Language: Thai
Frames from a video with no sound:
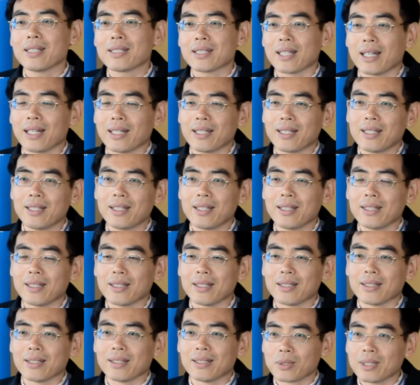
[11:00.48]
การที่ใช้
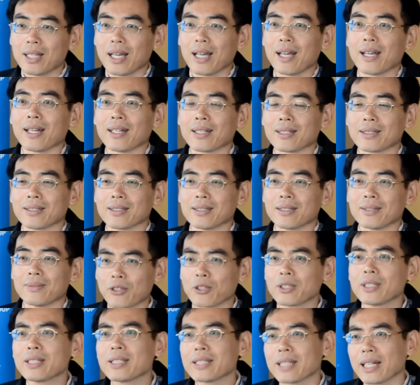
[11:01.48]
ถุงยาง
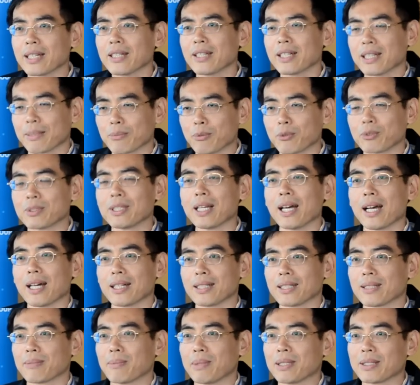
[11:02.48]
สารลที่ใช้ด้กับถุง
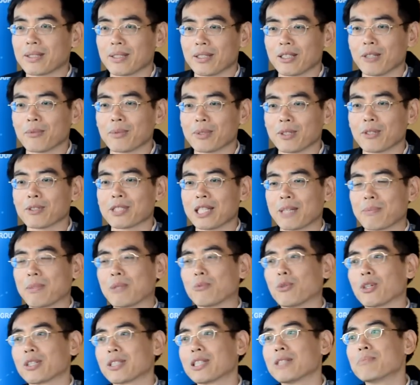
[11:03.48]
ยางเนี่ยเป็นต้องต้อง
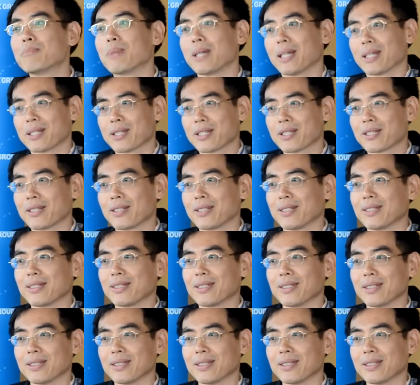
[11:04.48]
ใช้เป็น water based